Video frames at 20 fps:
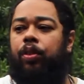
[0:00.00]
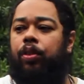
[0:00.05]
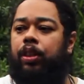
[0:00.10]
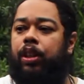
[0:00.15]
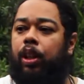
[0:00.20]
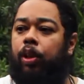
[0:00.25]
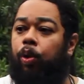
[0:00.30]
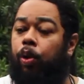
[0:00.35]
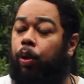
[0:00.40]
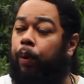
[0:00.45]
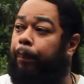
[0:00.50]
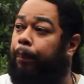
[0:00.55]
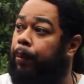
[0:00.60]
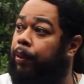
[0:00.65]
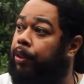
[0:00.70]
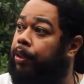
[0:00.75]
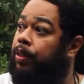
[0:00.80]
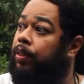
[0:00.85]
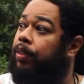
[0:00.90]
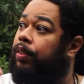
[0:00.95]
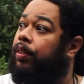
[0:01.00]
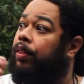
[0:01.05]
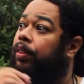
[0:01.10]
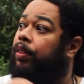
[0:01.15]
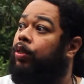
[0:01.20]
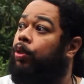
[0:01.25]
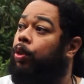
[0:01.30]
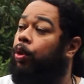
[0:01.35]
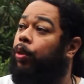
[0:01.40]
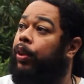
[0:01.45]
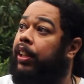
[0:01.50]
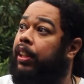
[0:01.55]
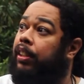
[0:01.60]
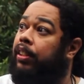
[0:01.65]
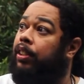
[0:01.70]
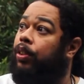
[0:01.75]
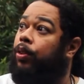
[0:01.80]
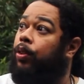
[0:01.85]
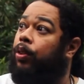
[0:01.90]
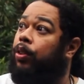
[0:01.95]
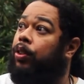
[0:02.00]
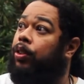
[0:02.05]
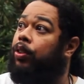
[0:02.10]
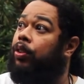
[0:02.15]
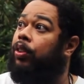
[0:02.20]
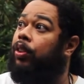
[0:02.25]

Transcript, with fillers: de grupos druídicos